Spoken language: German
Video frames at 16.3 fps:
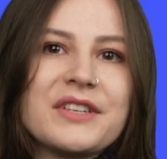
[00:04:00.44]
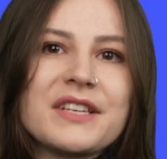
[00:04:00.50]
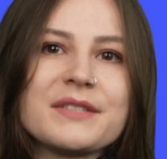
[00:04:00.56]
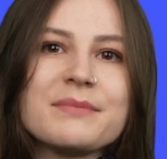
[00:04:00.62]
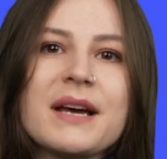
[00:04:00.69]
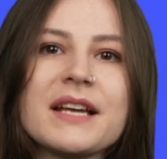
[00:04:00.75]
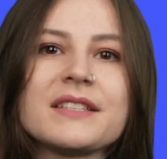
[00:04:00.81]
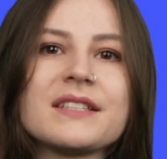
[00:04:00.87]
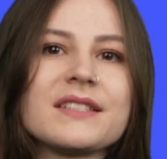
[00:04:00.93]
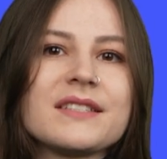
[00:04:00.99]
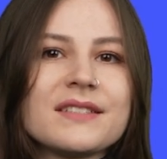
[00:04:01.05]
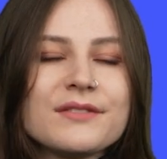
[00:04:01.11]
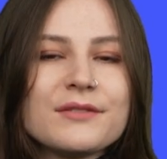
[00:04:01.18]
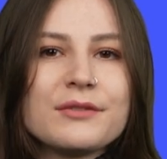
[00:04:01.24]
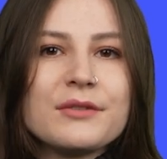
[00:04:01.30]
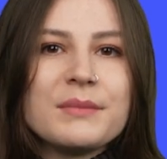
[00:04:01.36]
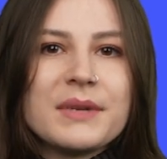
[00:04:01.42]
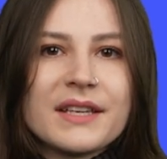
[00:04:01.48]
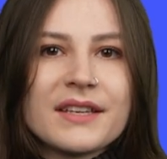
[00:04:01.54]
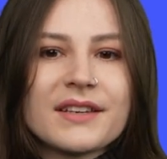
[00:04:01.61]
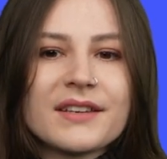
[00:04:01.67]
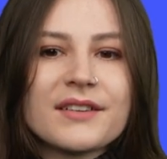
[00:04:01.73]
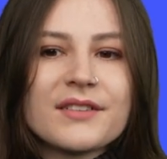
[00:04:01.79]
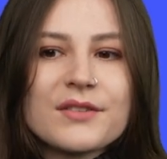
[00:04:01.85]
Und das macht es für
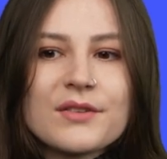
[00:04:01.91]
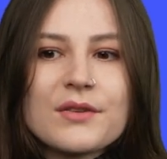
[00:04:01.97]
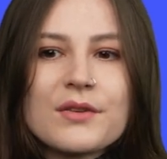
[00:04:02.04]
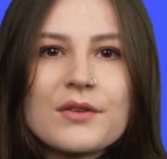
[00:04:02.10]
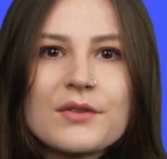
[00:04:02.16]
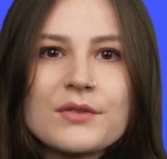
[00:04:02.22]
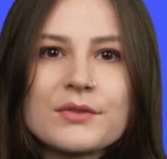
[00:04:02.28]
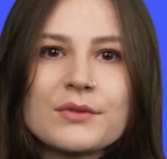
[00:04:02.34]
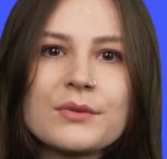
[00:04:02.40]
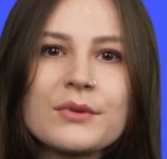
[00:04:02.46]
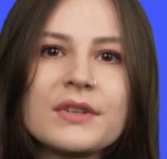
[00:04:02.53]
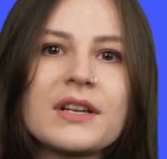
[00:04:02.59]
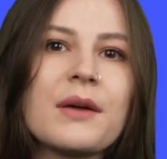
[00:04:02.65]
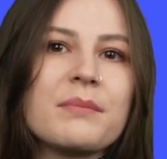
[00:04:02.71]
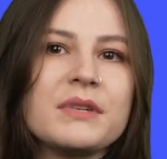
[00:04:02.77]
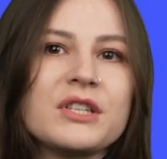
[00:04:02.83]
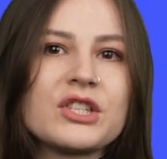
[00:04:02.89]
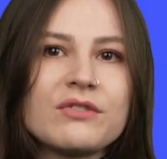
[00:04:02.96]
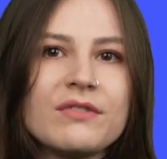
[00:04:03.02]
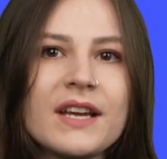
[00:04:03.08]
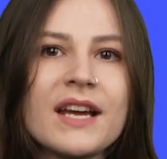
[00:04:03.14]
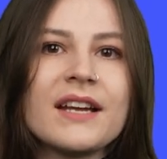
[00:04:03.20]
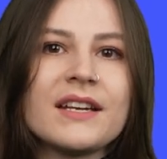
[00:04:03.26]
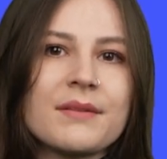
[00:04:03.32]
mich so unglaublich
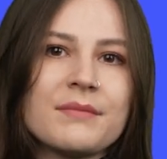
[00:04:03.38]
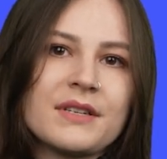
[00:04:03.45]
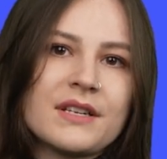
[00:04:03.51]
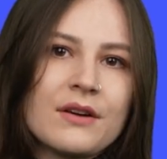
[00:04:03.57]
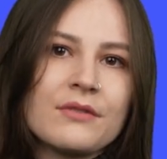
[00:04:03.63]
schwer, damit